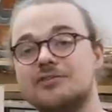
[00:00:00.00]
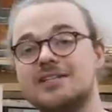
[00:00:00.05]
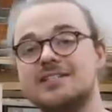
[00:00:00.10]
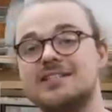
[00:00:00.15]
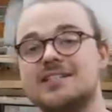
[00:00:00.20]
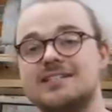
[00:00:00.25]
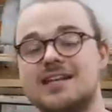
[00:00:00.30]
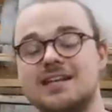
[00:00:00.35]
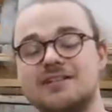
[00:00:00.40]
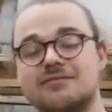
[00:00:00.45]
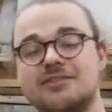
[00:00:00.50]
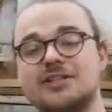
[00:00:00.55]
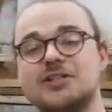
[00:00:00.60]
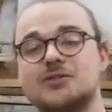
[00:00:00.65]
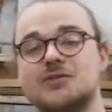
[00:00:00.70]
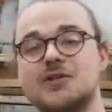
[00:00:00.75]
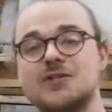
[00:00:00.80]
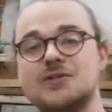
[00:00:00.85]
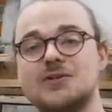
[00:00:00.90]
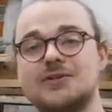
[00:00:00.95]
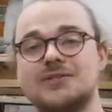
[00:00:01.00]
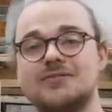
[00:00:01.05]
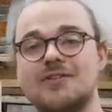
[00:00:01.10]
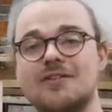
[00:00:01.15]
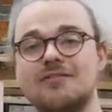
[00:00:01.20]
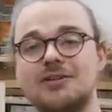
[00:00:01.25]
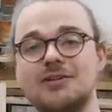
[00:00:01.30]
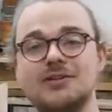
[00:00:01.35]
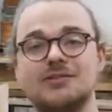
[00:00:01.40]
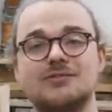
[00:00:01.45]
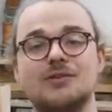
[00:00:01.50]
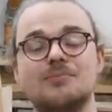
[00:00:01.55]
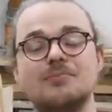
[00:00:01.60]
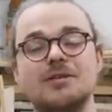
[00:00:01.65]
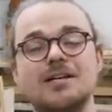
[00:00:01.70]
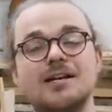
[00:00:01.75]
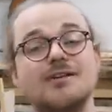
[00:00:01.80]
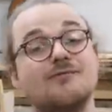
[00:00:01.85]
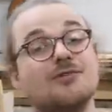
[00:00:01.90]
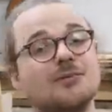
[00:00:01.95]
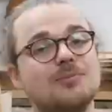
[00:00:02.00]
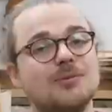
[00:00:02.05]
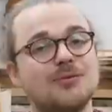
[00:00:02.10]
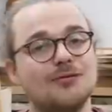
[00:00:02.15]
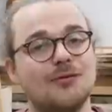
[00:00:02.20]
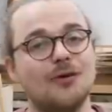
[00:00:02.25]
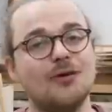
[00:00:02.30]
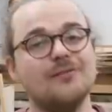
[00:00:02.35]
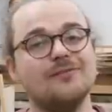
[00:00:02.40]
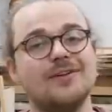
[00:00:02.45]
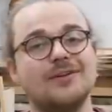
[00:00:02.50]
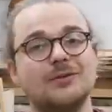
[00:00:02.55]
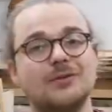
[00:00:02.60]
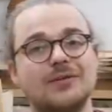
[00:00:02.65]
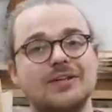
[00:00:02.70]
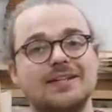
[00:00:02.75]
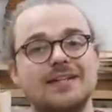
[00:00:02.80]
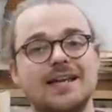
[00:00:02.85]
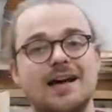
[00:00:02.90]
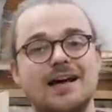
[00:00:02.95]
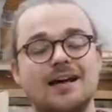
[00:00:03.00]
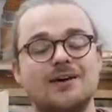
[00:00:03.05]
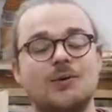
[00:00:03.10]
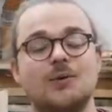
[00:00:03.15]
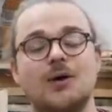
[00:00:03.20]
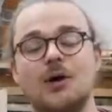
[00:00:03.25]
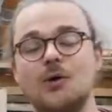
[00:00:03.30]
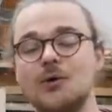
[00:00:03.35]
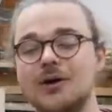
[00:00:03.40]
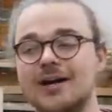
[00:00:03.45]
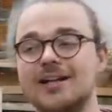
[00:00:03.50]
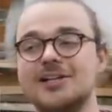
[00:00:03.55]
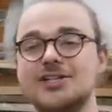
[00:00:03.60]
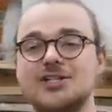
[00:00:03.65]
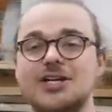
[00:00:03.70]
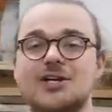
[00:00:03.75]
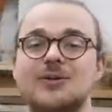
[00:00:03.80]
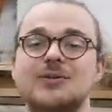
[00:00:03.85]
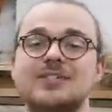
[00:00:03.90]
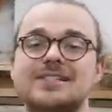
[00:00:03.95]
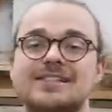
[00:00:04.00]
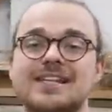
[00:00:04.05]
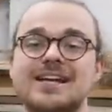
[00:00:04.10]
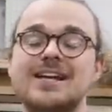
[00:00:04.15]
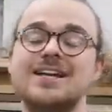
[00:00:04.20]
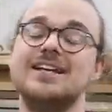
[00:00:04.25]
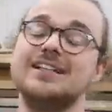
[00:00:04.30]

dieser Seite findest du erst noch zwei Videos von mir. Würde mich freuen, wenn du dir die auch anschaust.